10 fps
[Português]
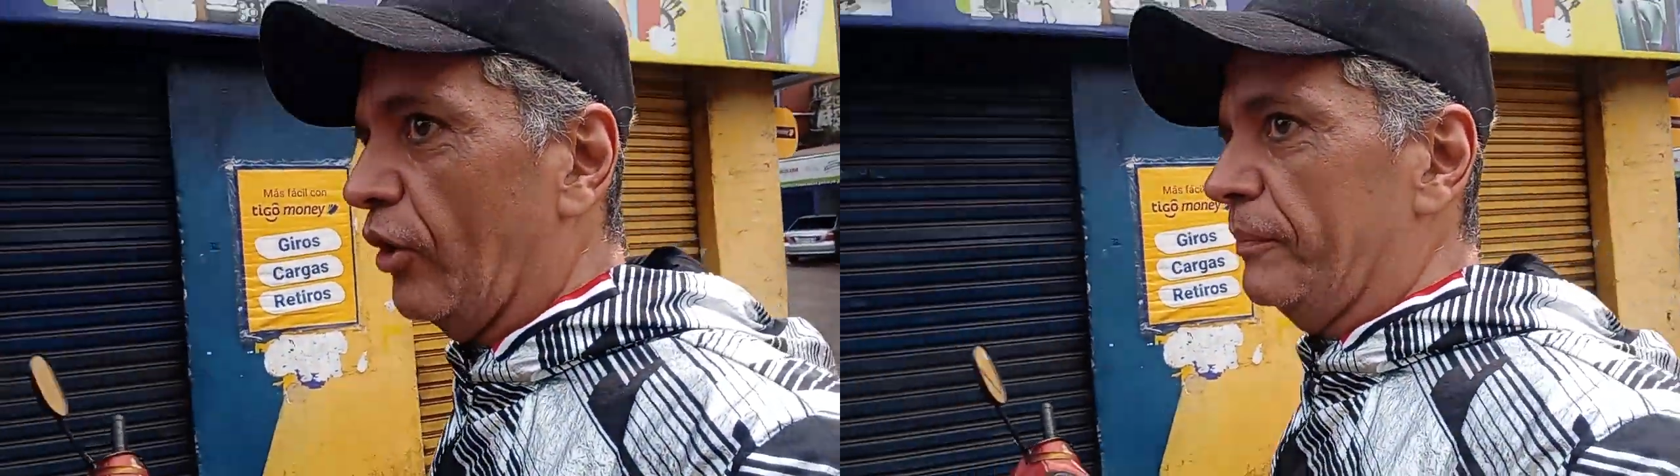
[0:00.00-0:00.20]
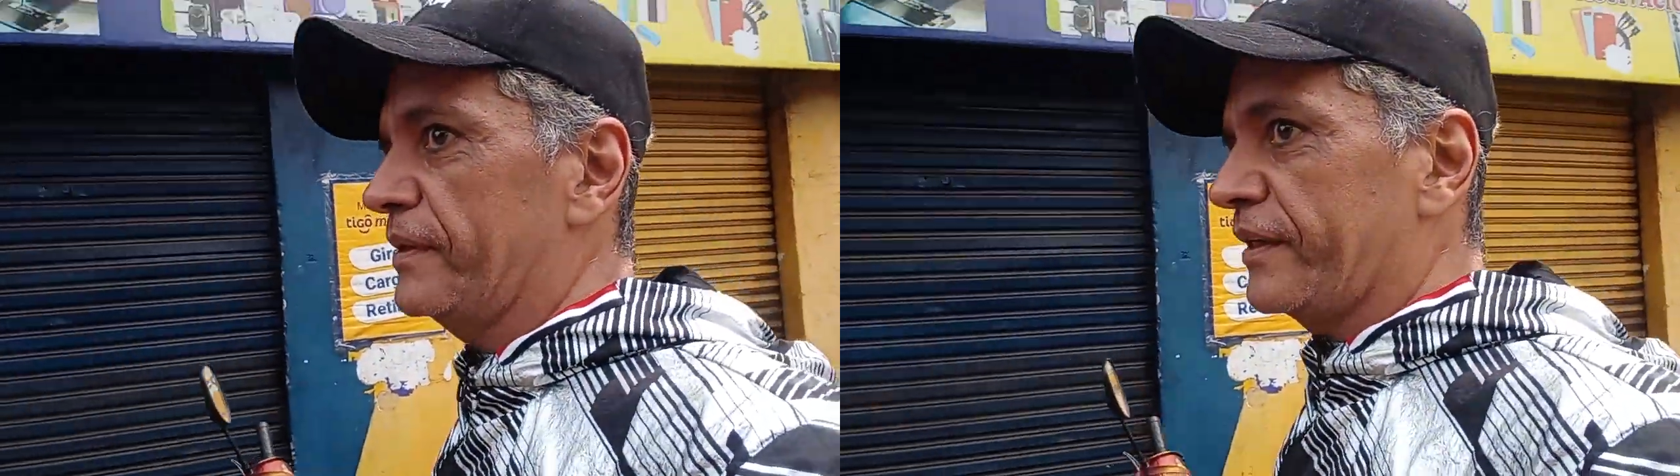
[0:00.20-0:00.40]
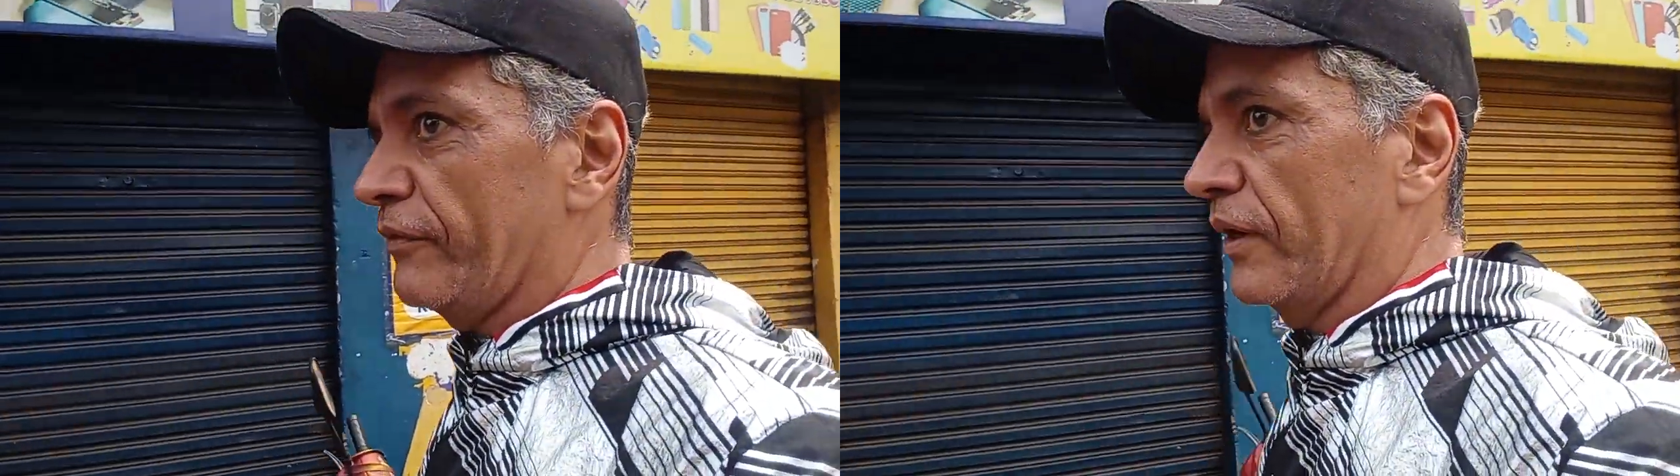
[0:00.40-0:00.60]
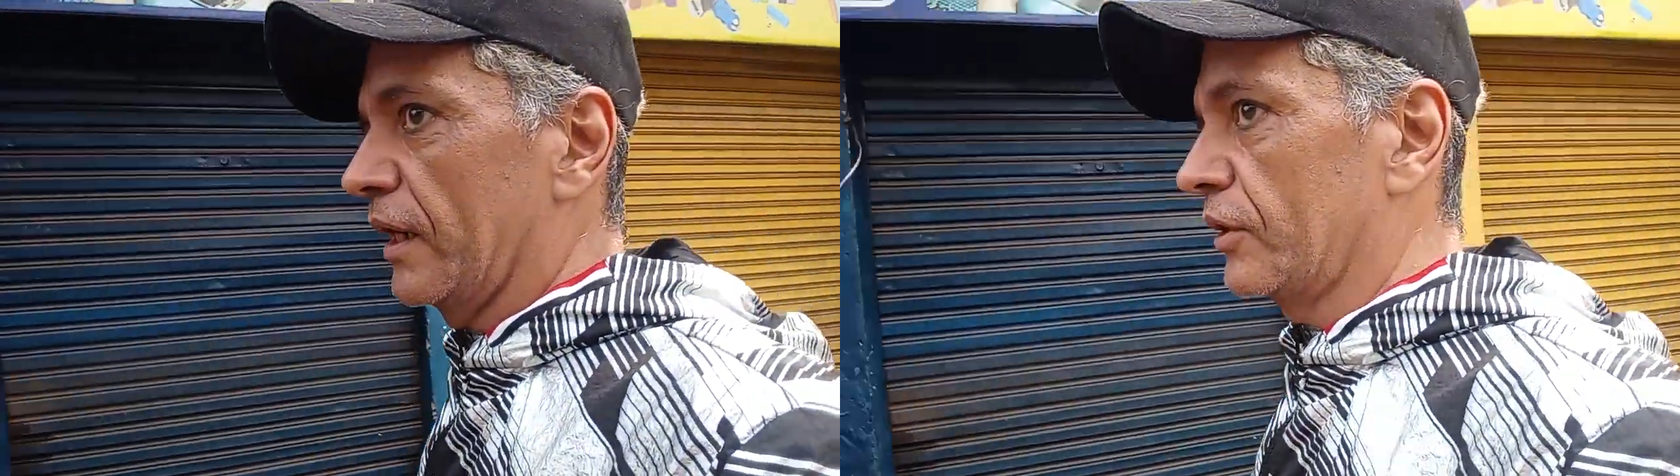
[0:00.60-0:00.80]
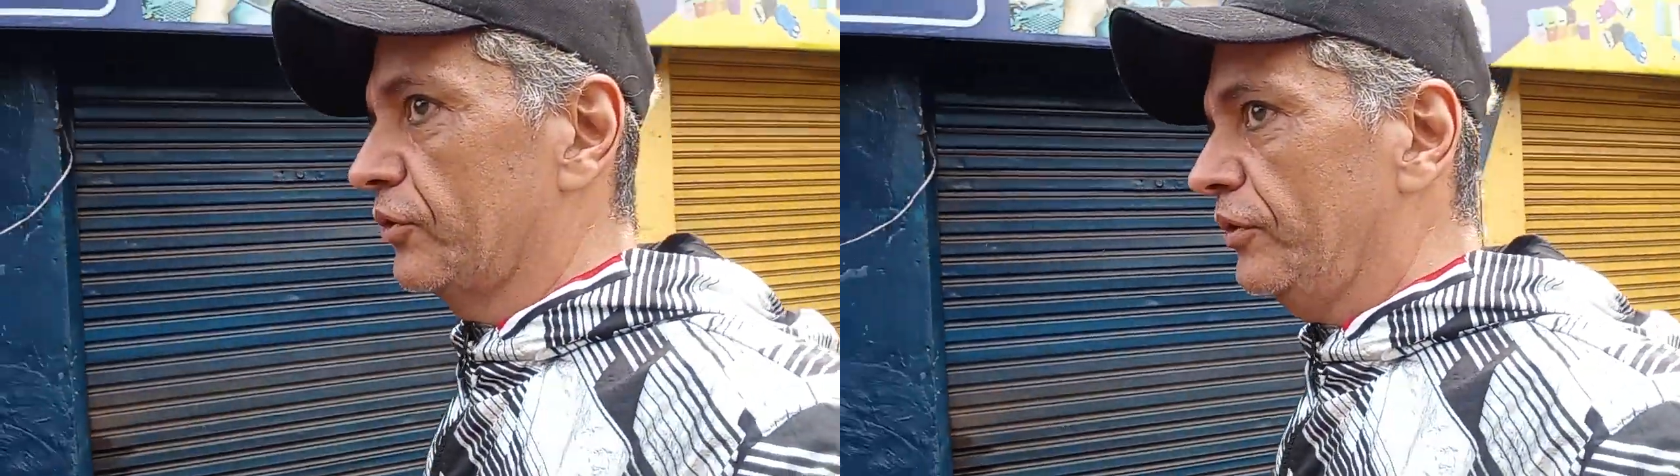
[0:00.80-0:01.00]

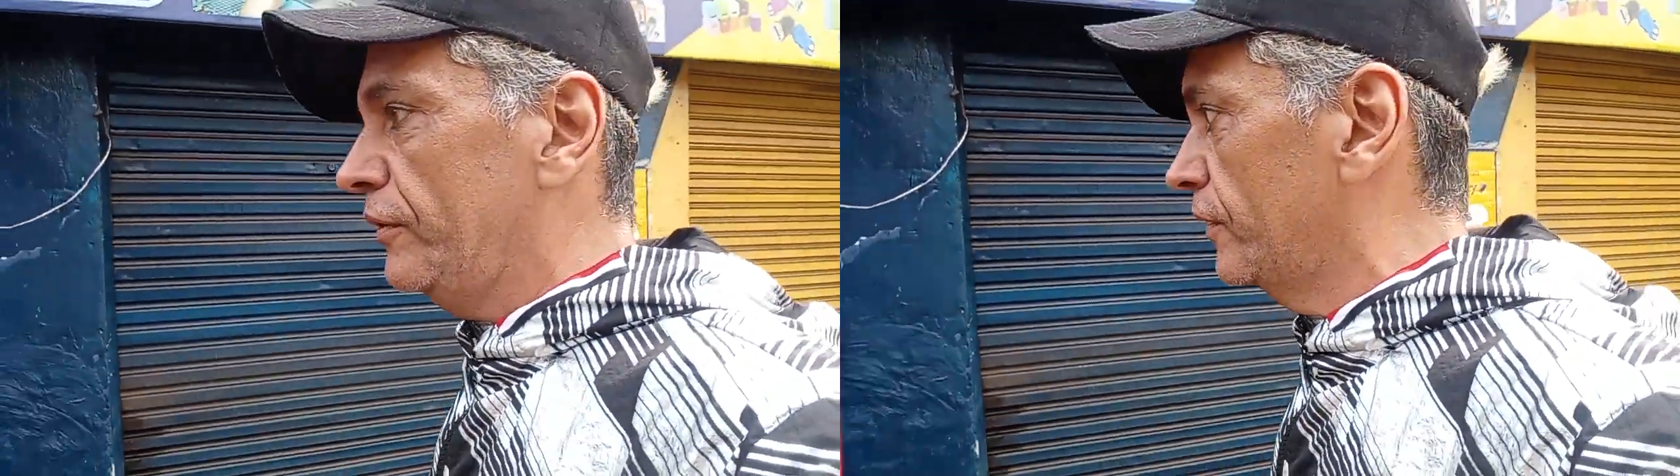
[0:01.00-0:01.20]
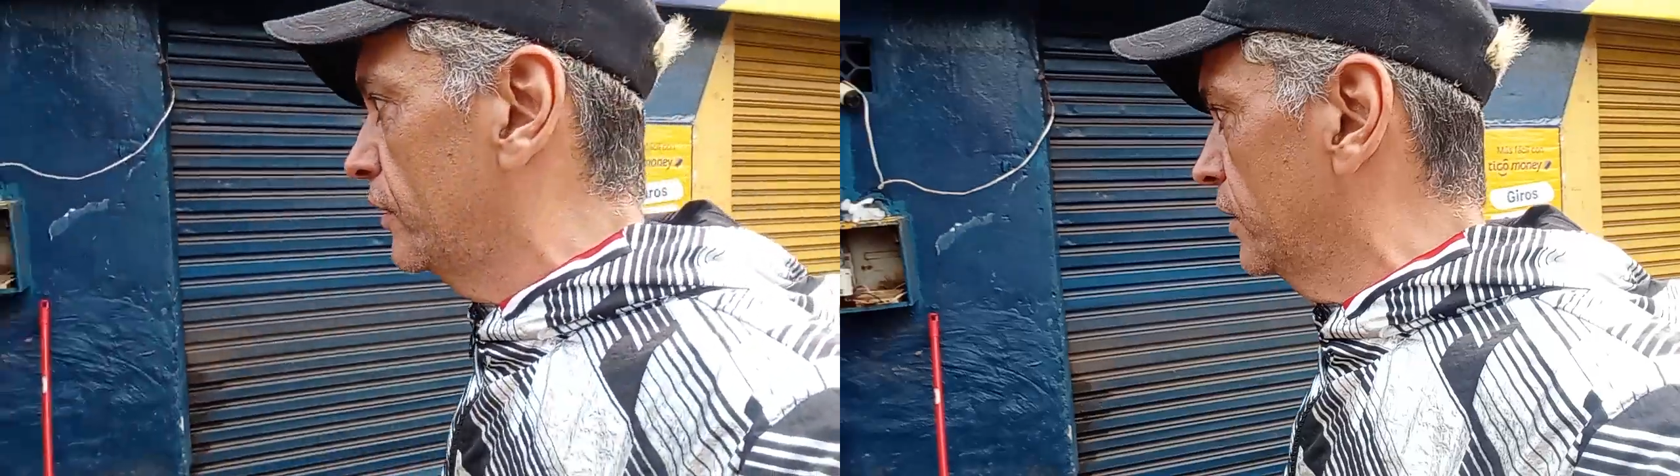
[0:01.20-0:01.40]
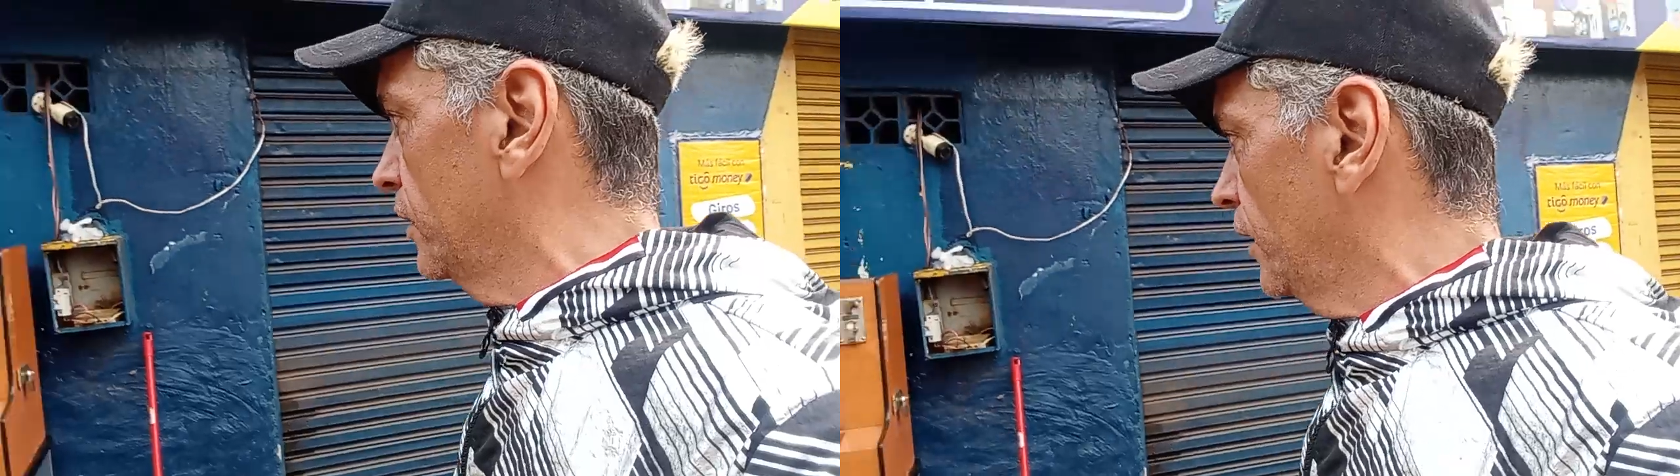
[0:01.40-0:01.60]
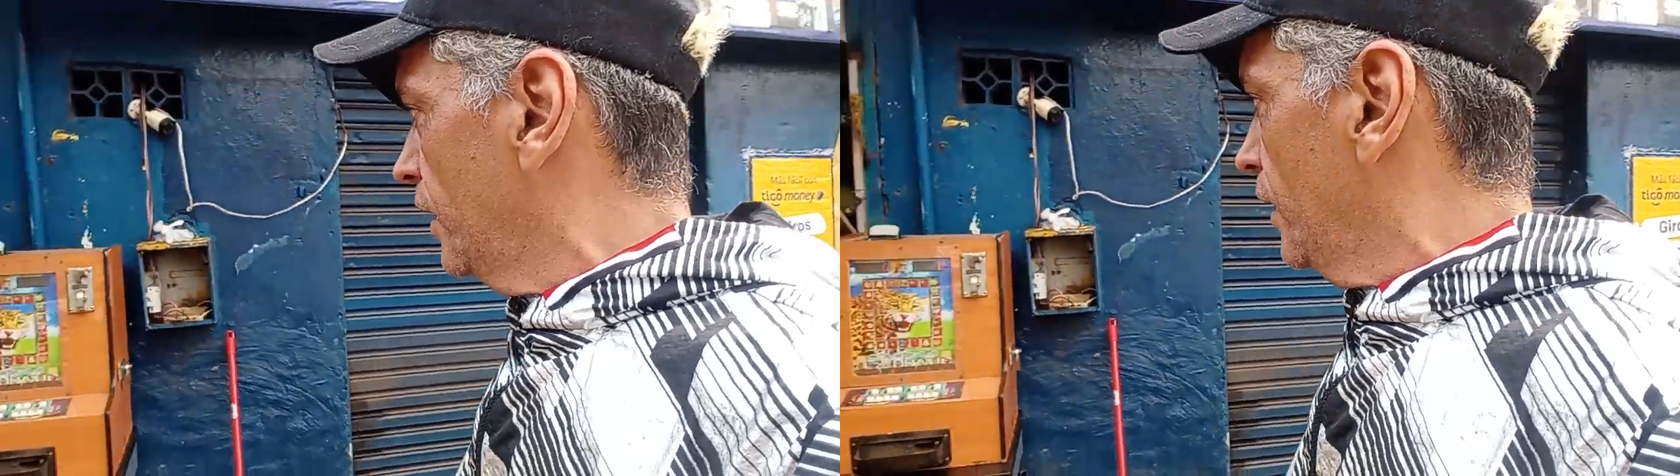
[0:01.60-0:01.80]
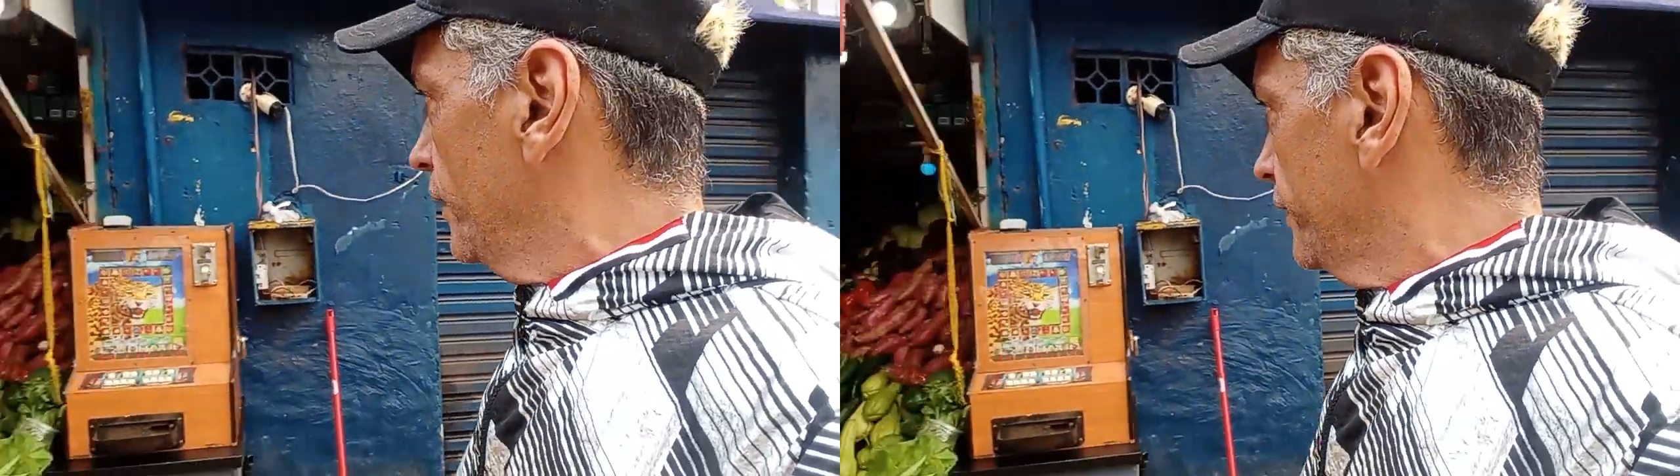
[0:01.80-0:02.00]
observando
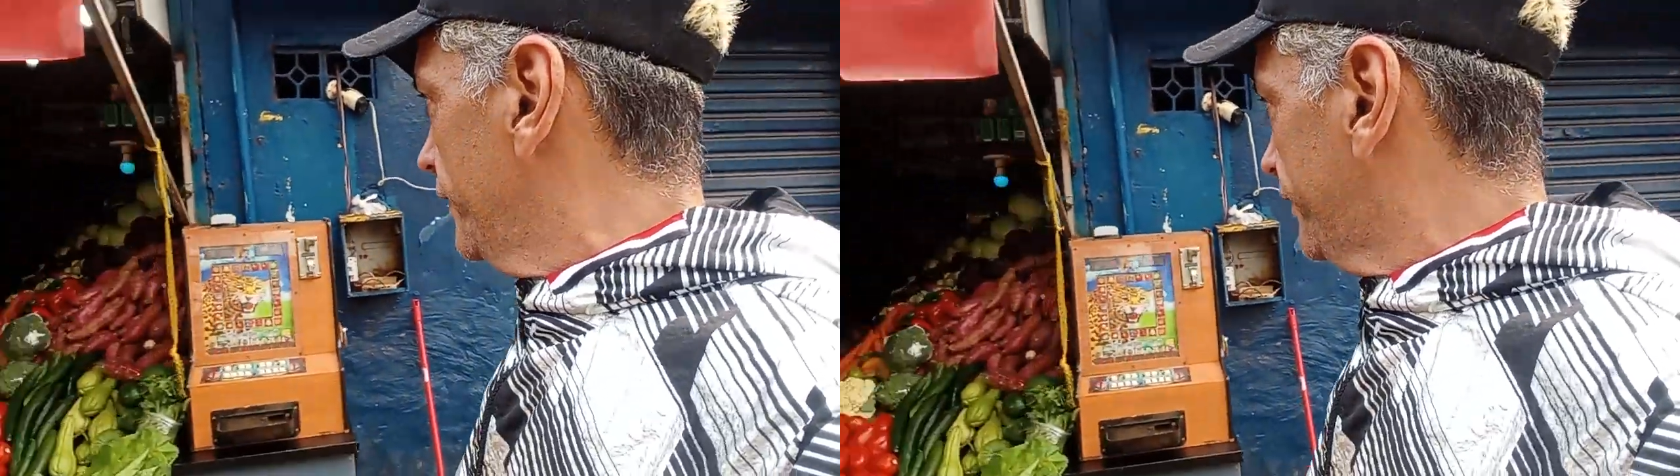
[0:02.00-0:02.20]
e